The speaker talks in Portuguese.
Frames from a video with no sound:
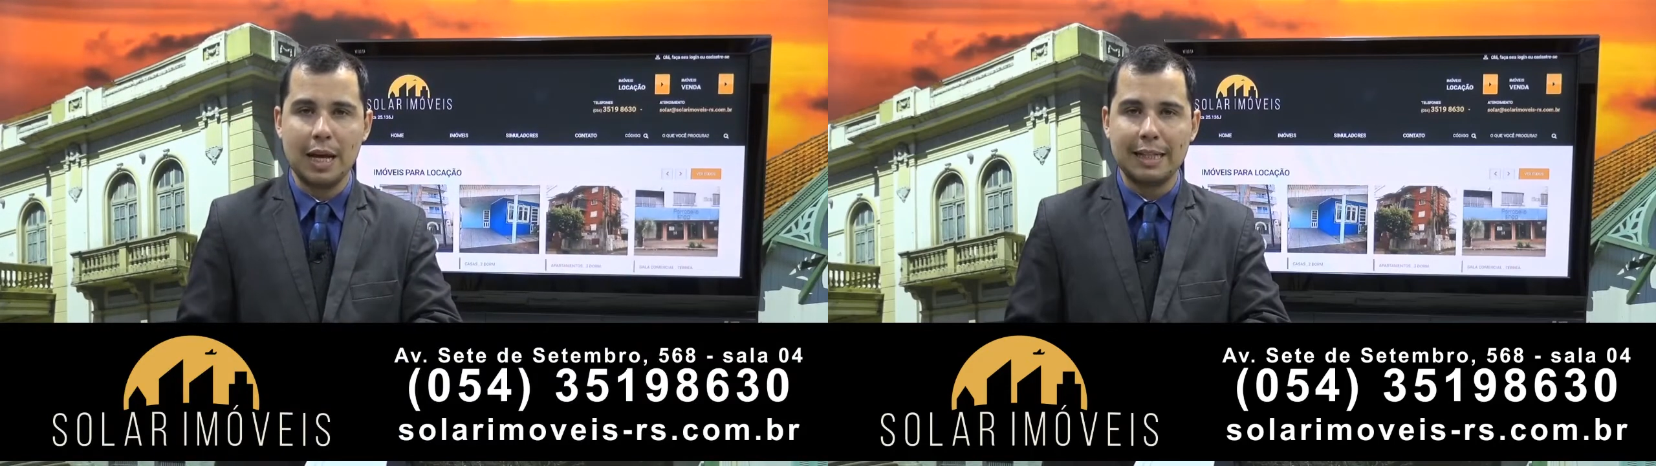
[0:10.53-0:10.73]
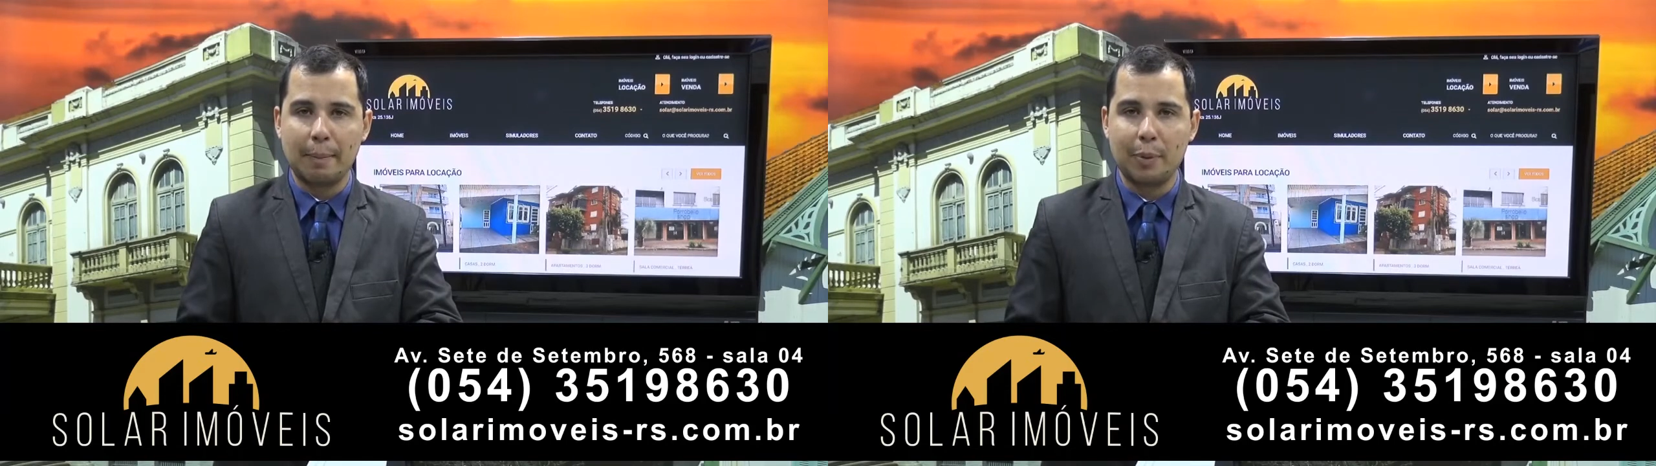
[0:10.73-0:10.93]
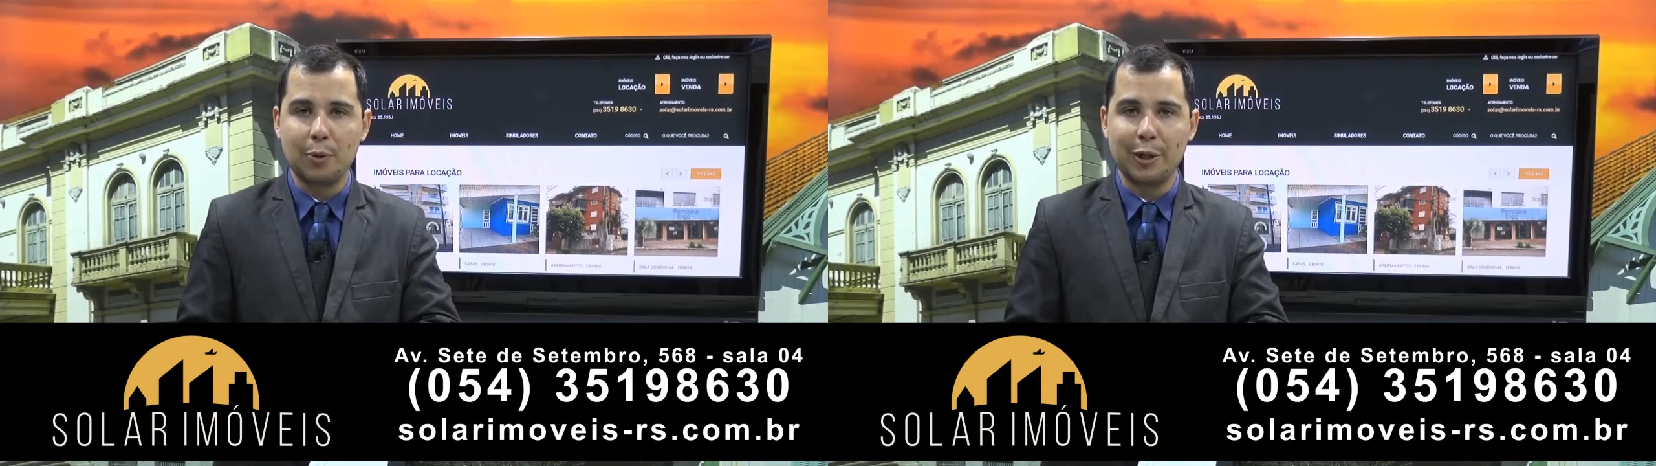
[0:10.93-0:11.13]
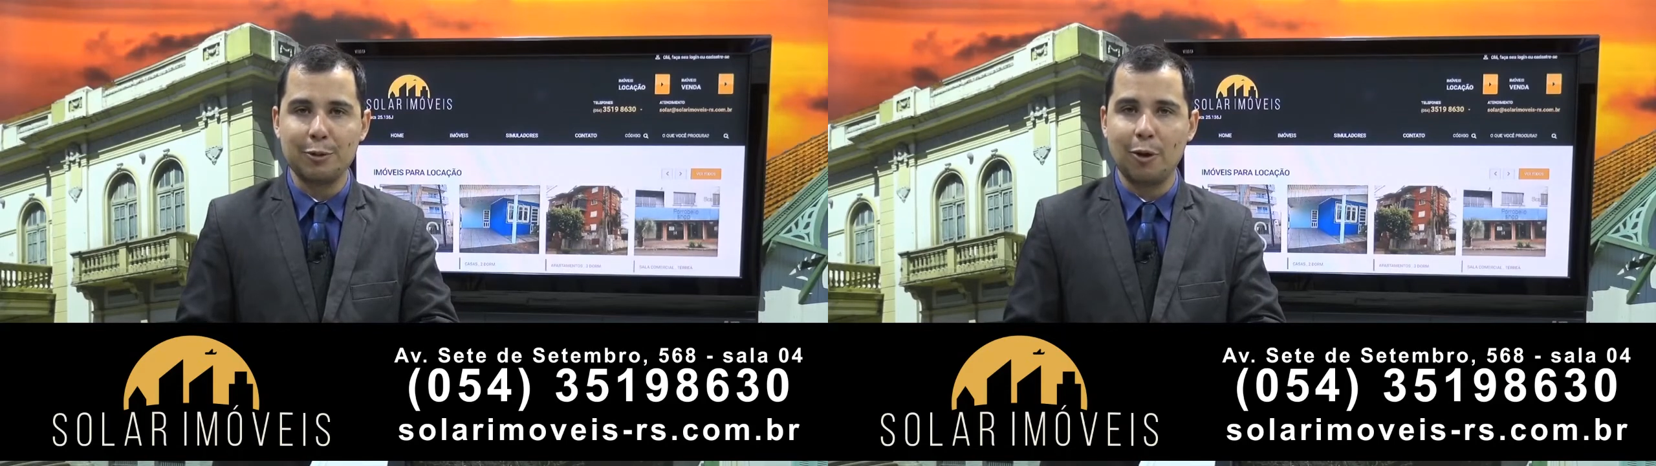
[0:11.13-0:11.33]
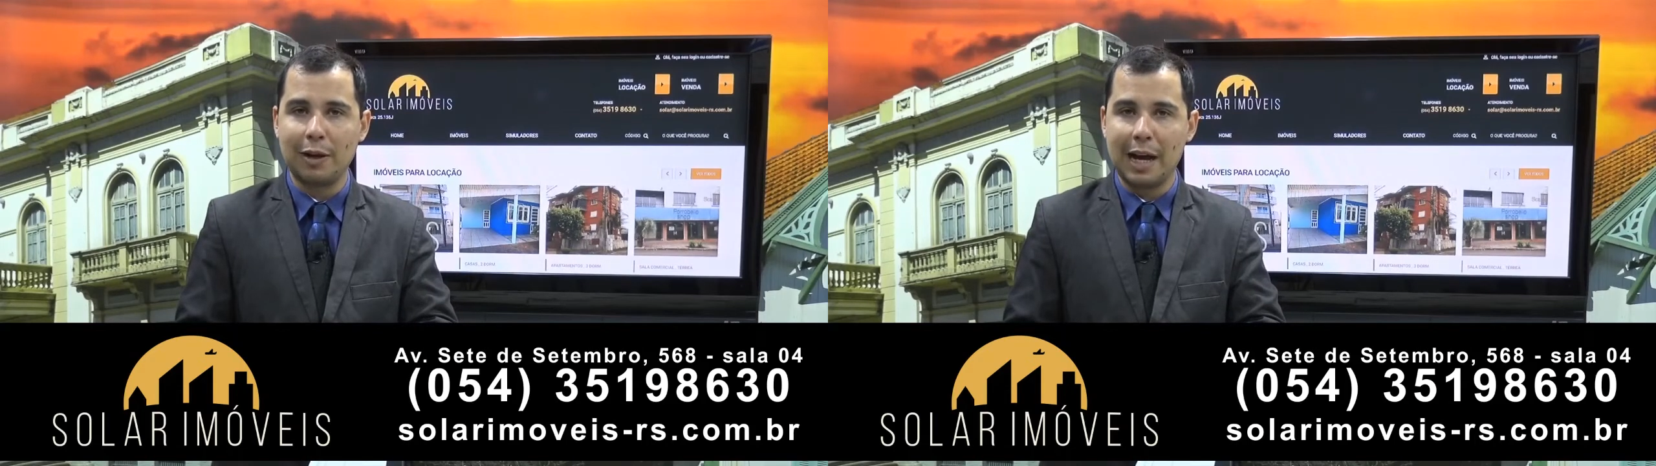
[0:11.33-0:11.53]
está
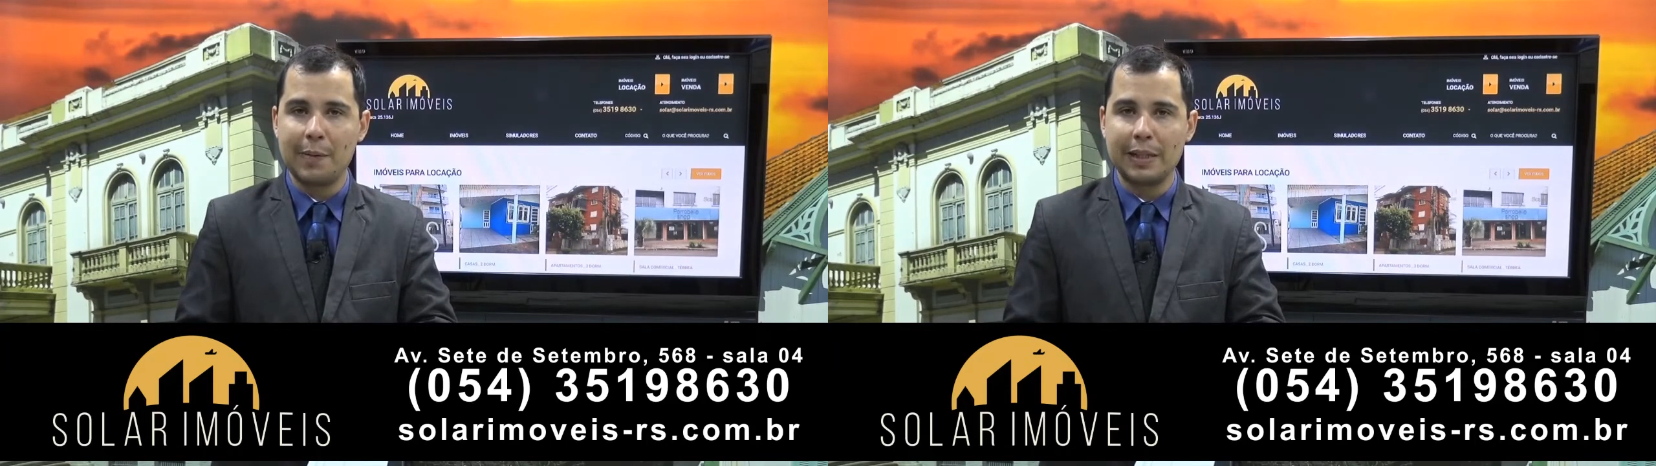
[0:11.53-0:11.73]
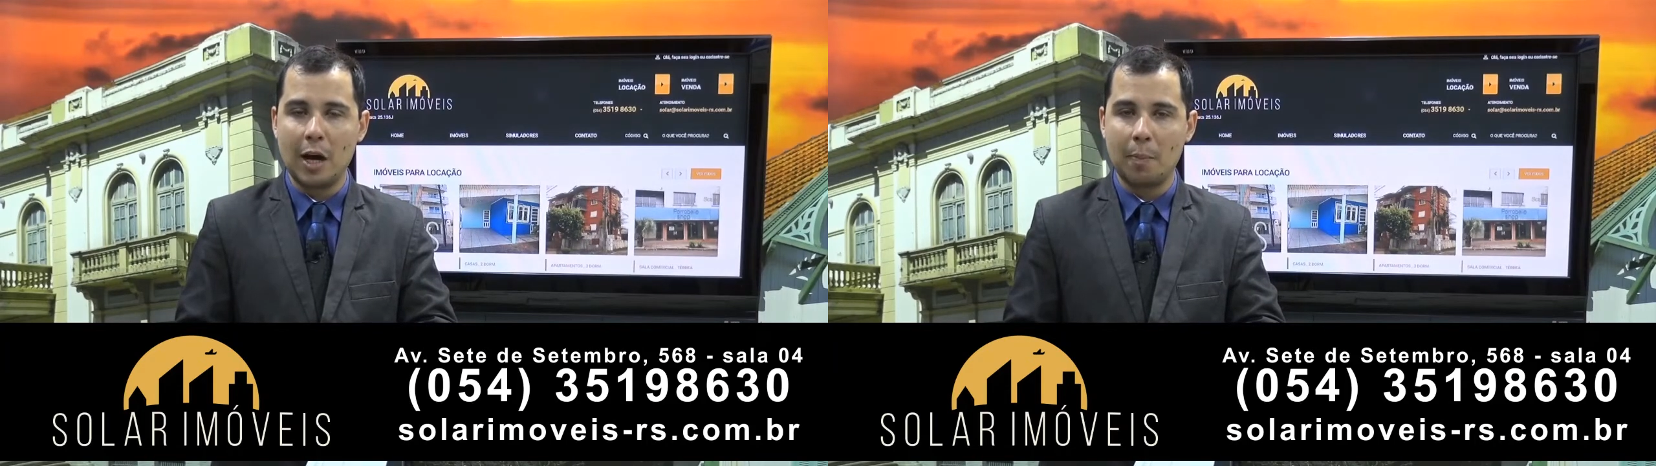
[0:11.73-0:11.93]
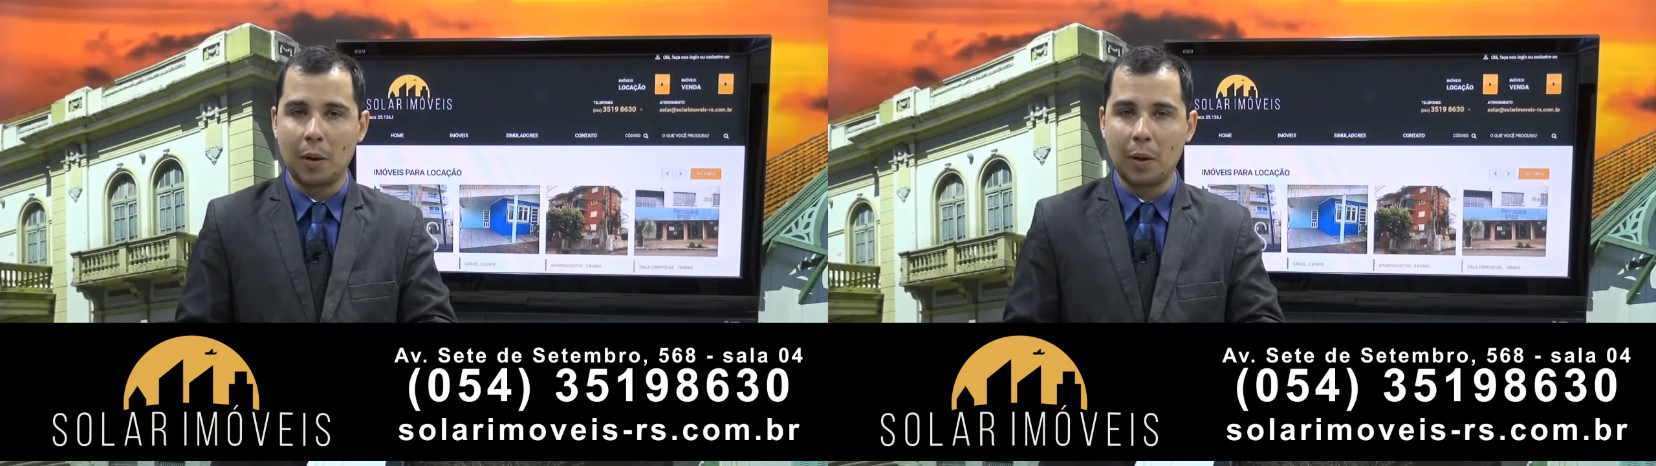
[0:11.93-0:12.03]
procurando o local ideal